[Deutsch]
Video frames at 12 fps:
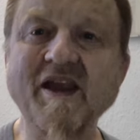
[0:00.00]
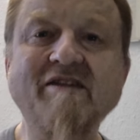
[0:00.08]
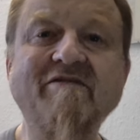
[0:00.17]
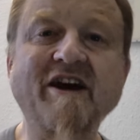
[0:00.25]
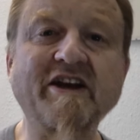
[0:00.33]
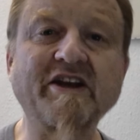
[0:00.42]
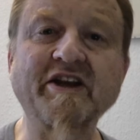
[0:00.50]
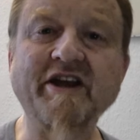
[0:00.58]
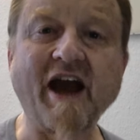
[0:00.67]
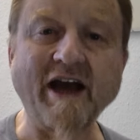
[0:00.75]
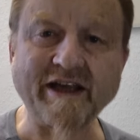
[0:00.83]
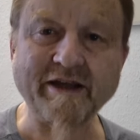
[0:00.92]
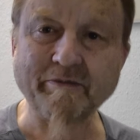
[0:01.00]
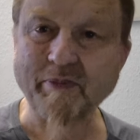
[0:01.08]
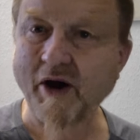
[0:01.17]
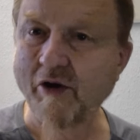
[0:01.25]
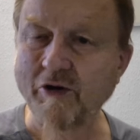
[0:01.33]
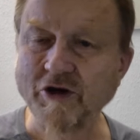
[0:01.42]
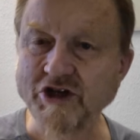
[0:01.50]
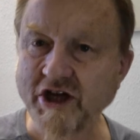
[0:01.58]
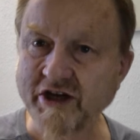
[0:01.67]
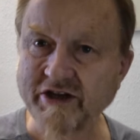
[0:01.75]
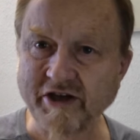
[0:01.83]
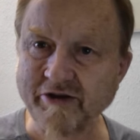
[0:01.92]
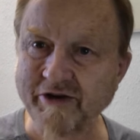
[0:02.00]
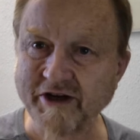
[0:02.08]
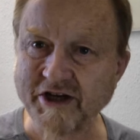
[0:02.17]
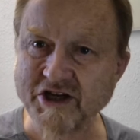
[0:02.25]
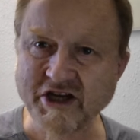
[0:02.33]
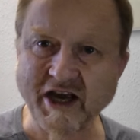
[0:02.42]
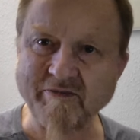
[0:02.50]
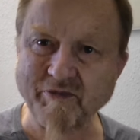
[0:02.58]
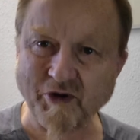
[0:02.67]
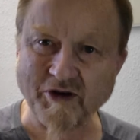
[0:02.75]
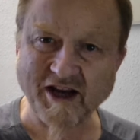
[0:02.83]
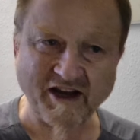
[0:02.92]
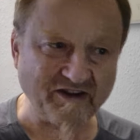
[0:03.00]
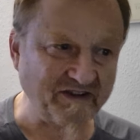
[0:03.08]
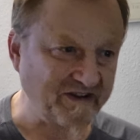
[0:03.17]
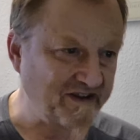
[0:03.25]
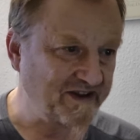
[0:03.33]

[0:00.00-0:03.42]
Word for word: Was das heißt, brauche ich ja theoretisch keinem erklären.